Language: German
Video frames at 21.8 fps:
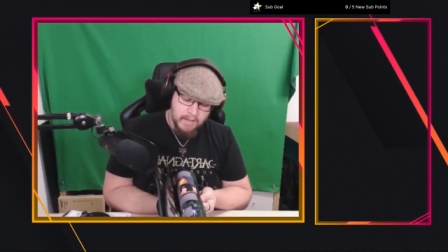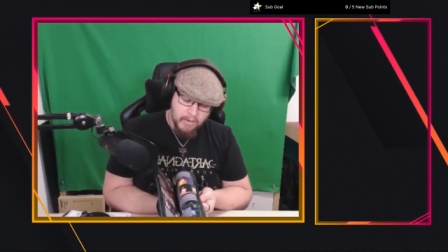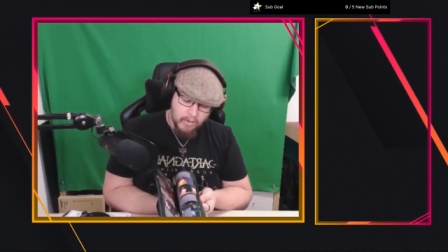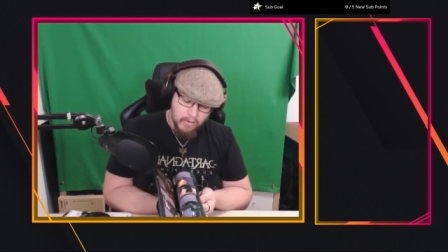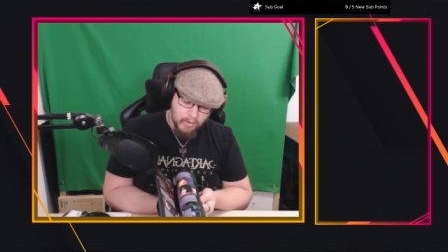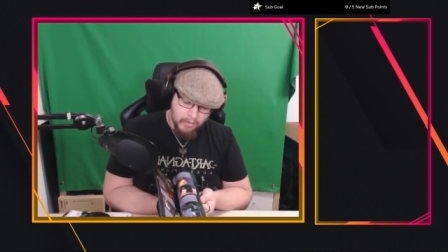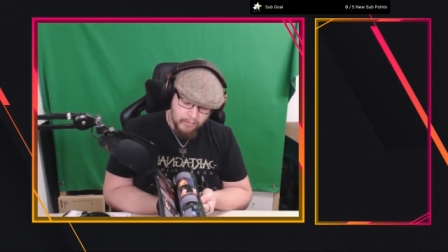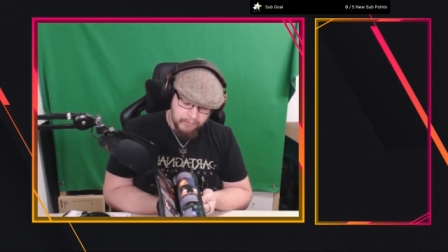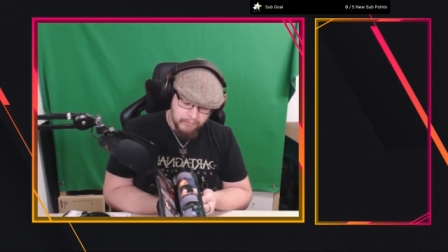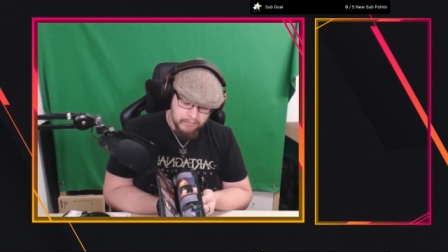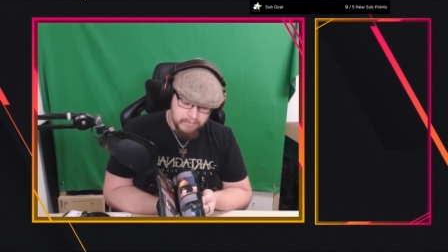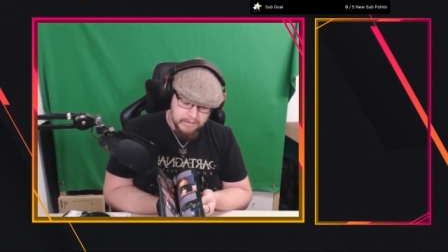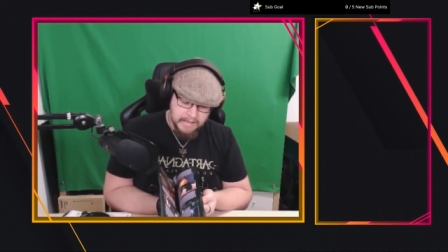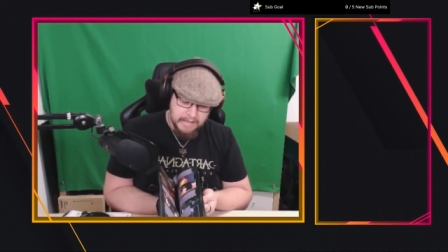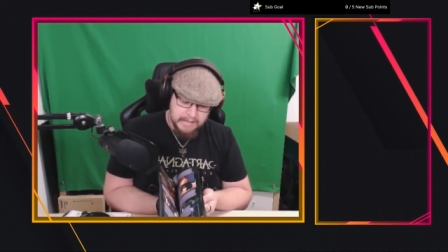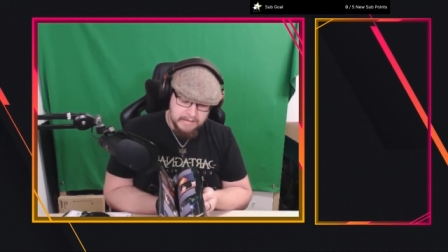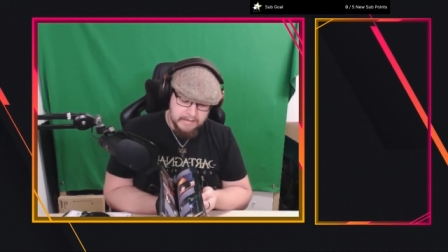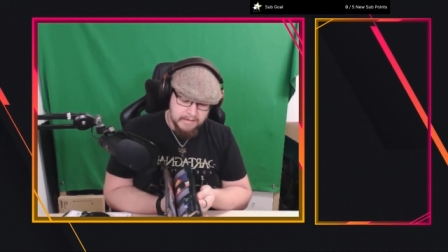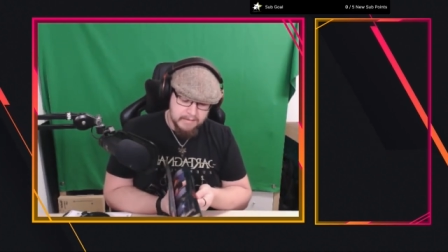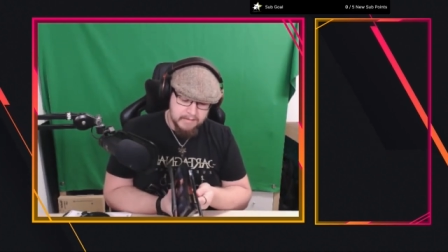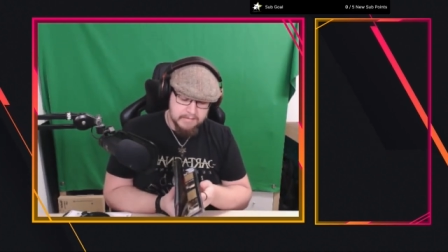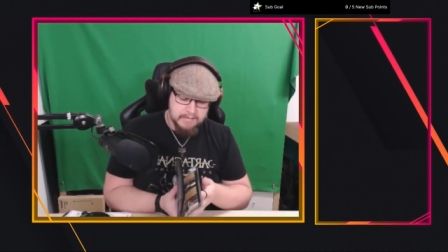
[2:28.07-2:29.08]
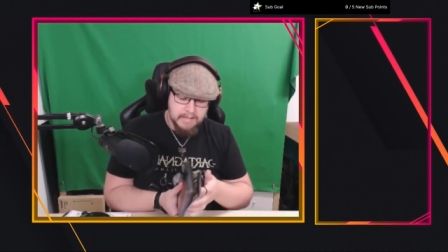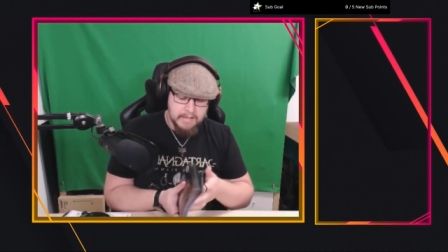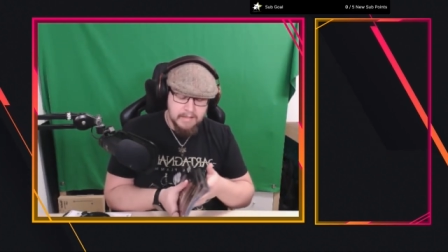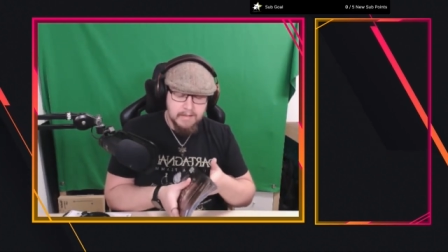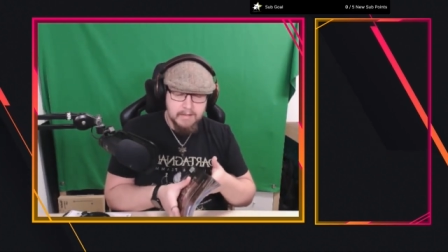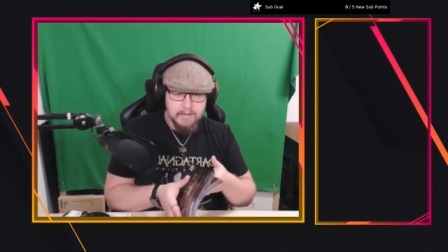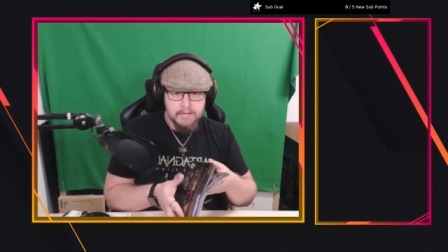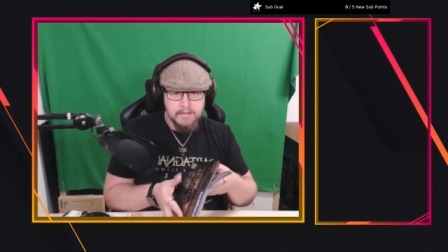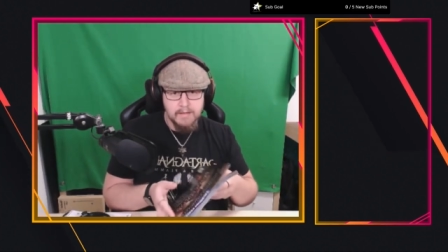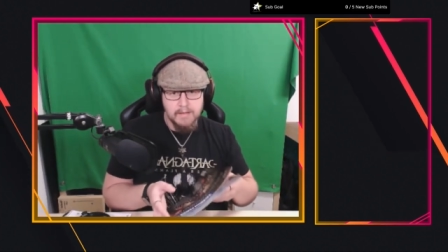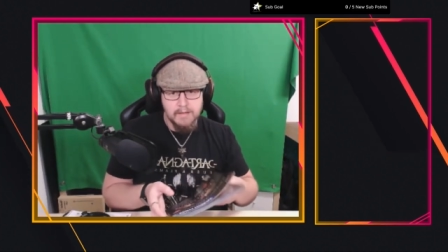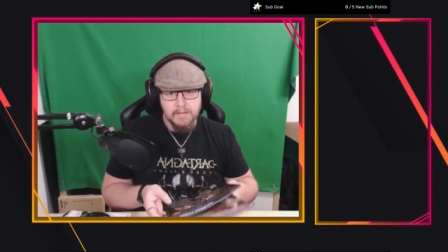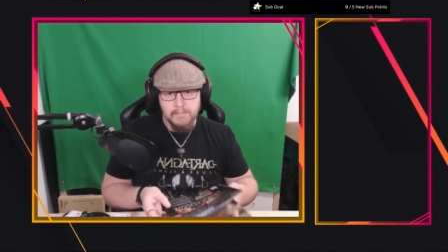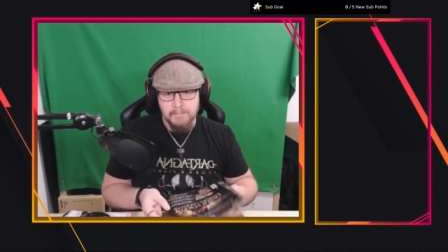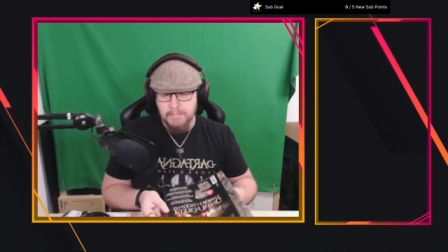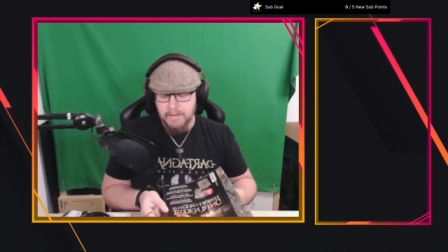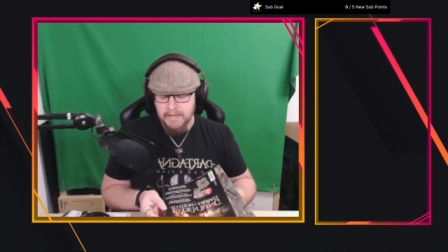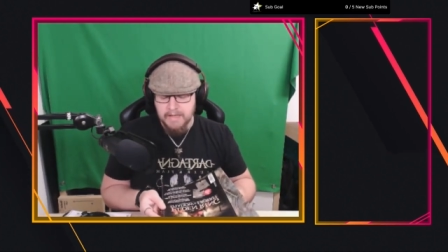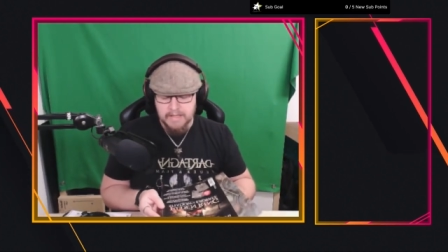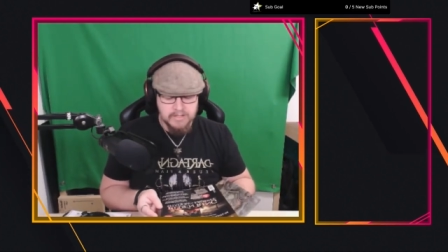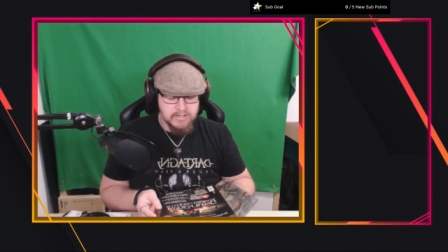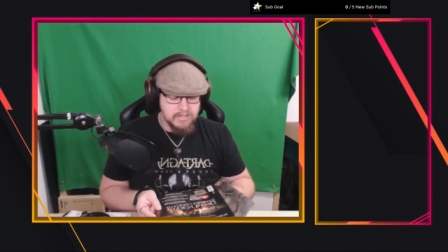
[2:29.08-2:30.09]
offen und ehrliche Kritik, äh, ein
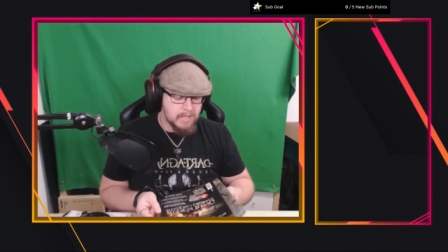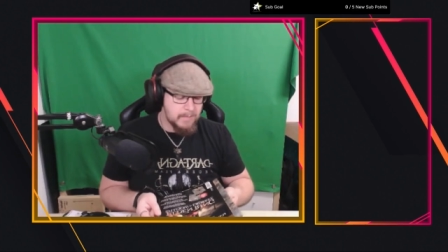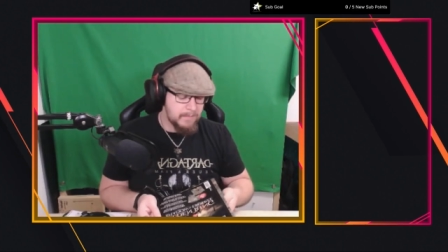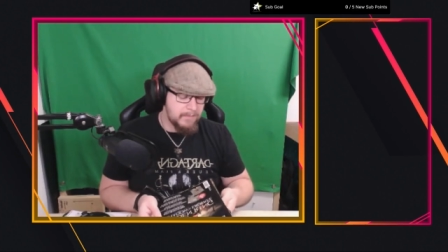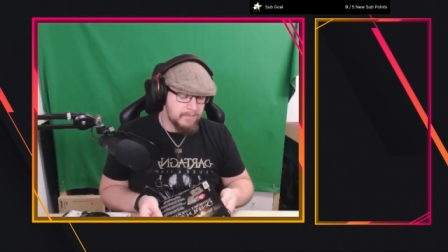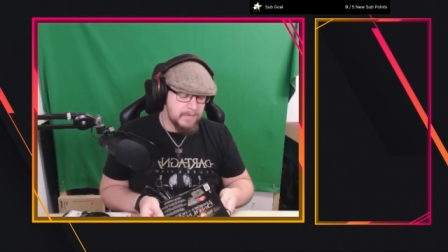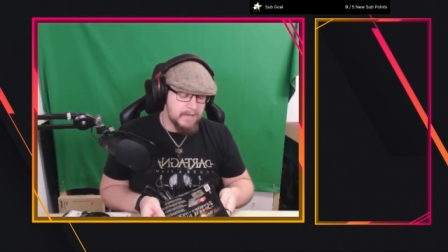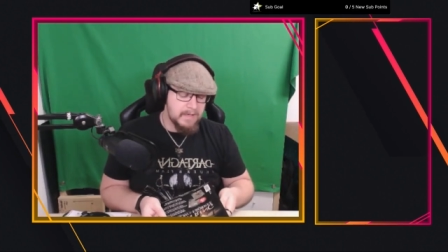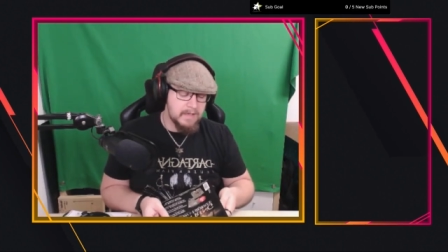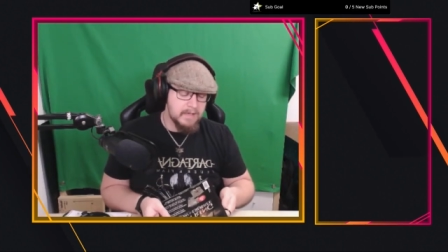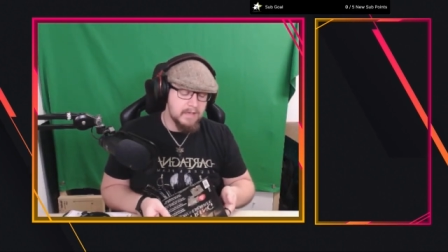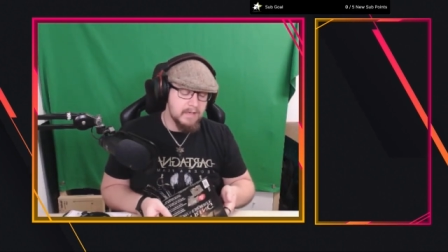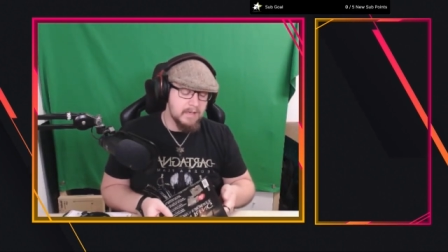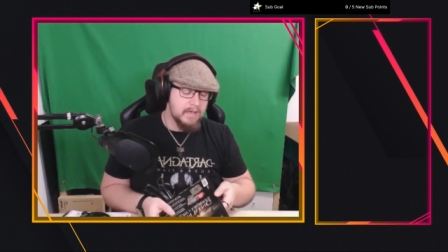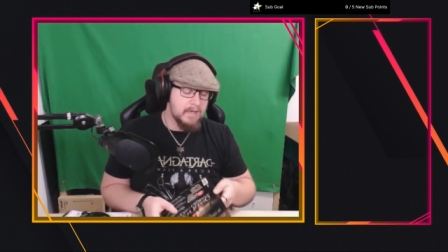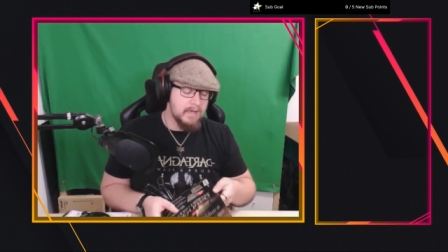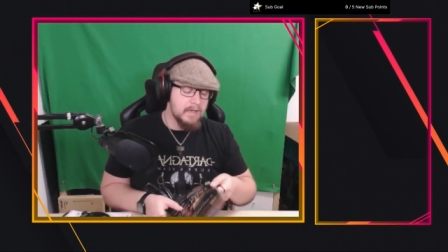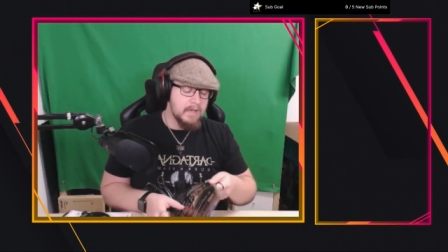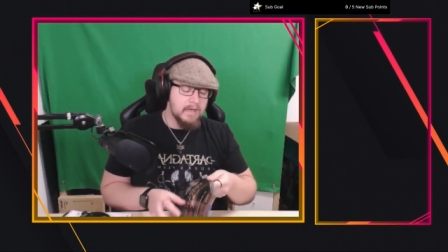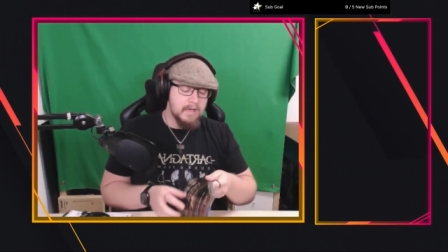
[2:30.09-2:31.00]
paar Rechtschreibfehler,